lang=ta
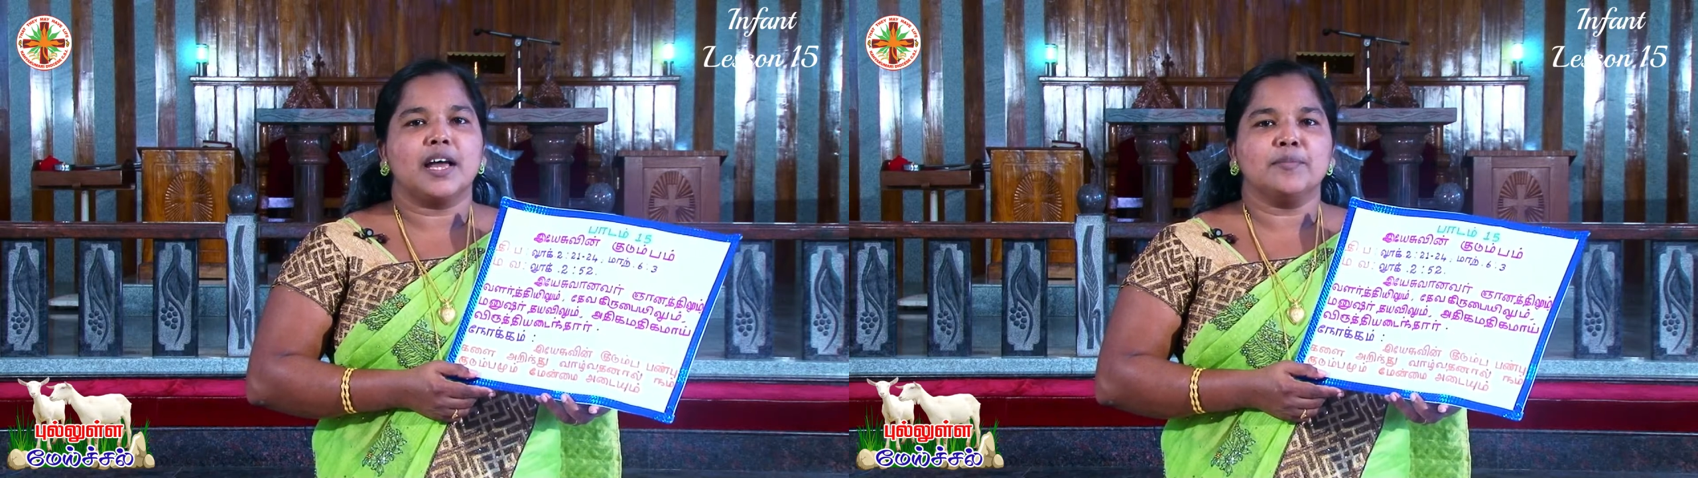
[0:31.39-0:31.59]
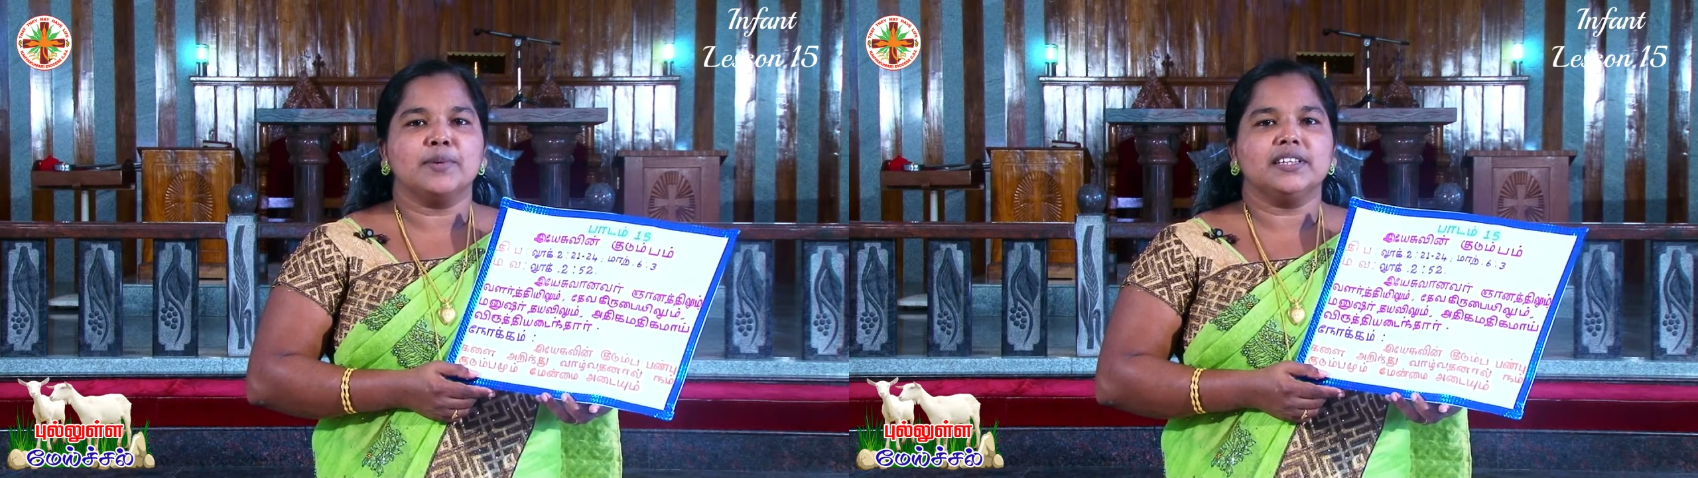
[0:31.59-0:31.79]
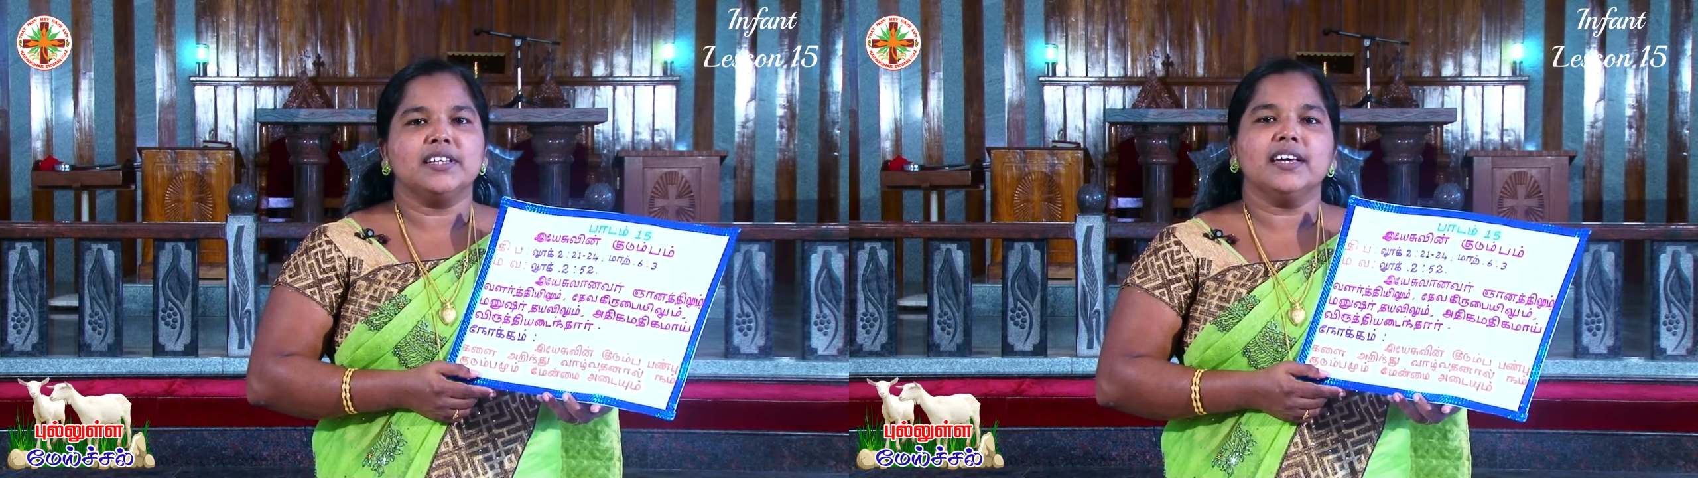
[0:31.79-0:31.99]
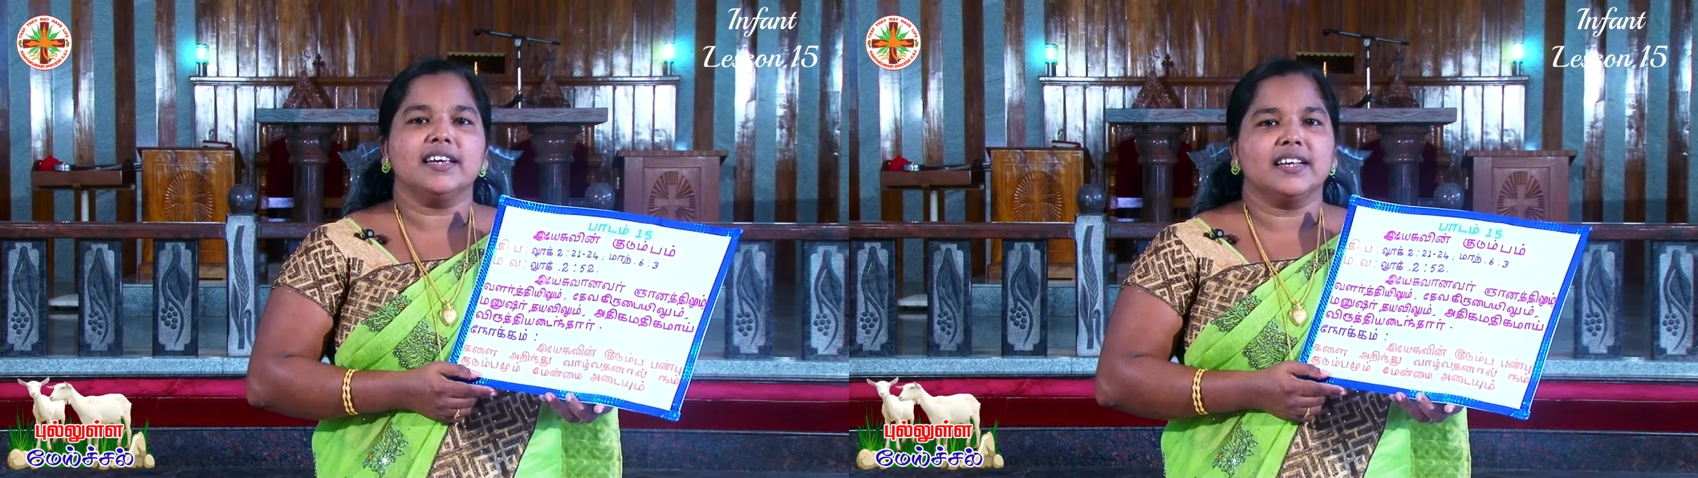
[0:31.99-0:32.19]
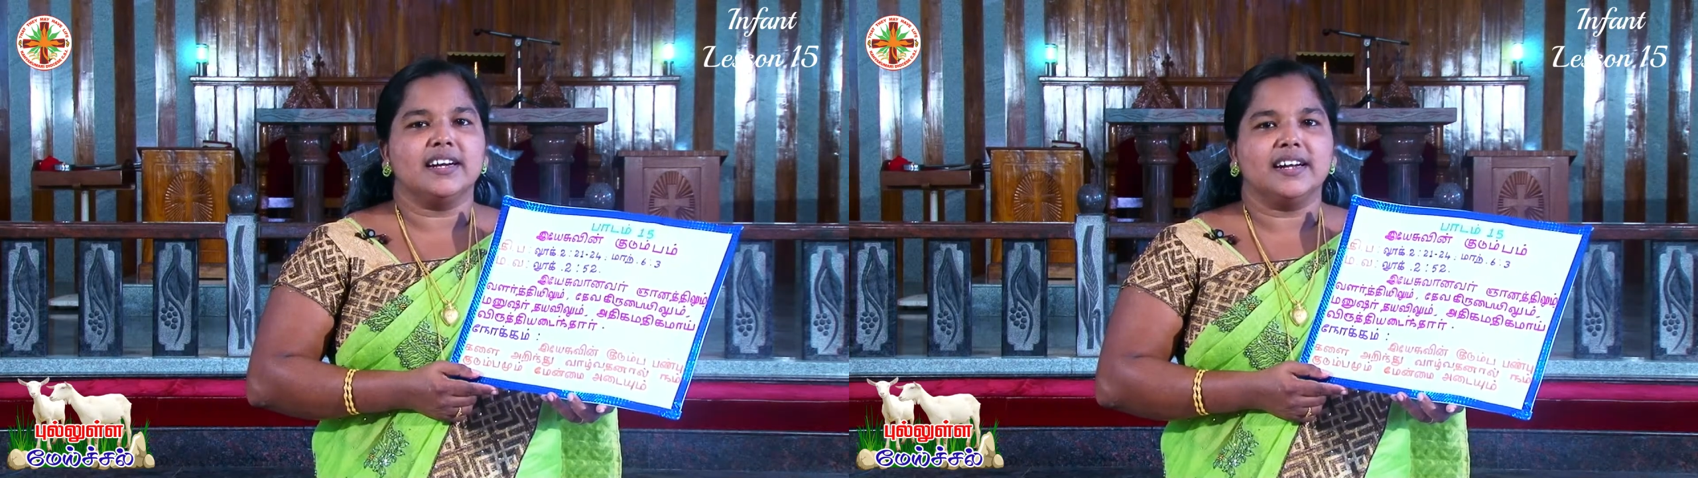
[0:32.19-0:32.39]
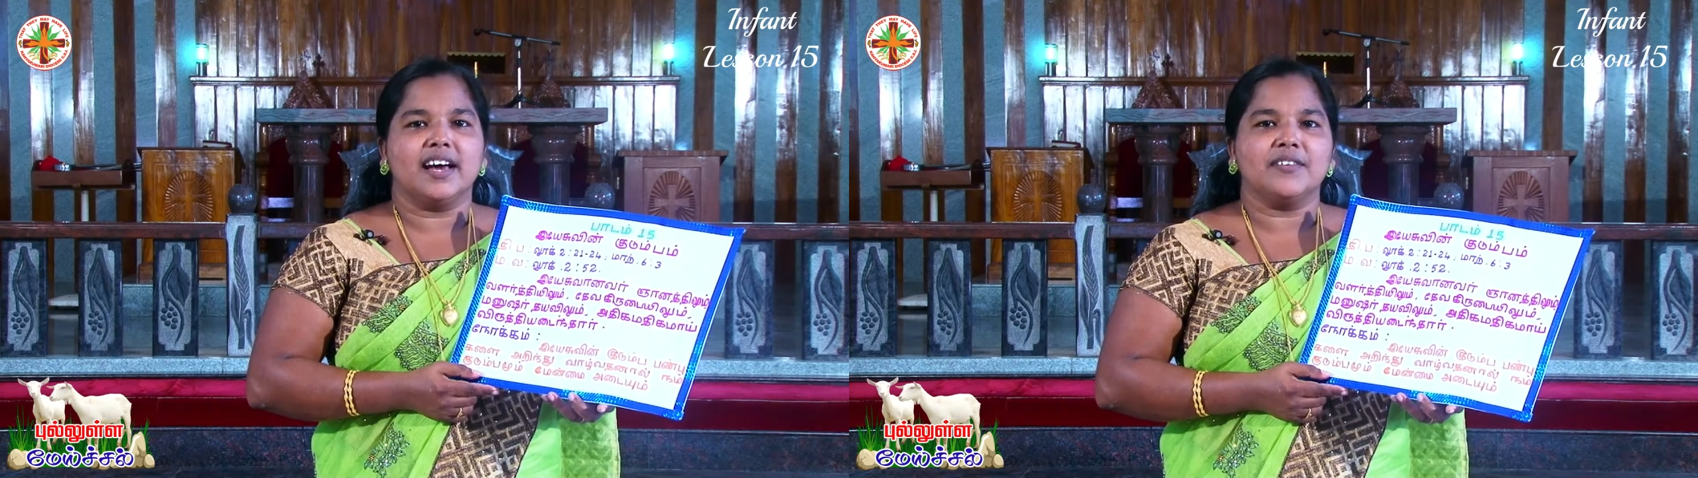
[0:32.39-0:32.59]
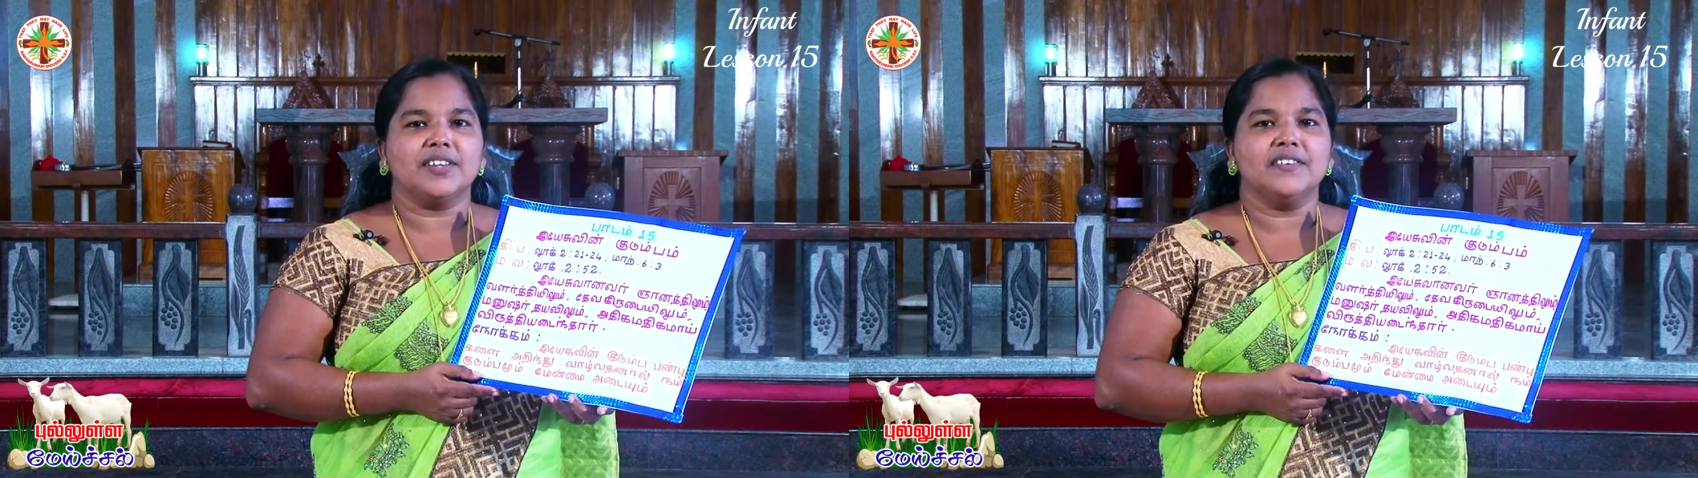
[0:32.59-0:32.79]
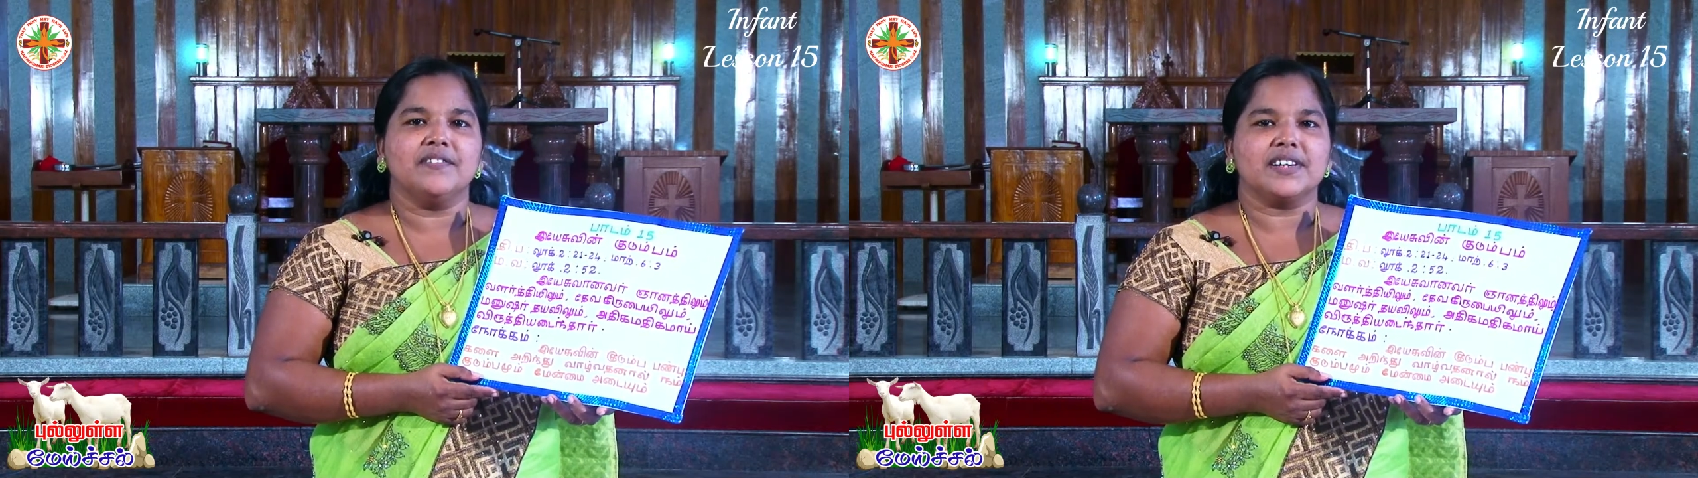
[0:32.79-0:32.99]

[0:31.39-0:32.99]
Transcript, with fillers: ஐம்பத்தி ரெண்டாவது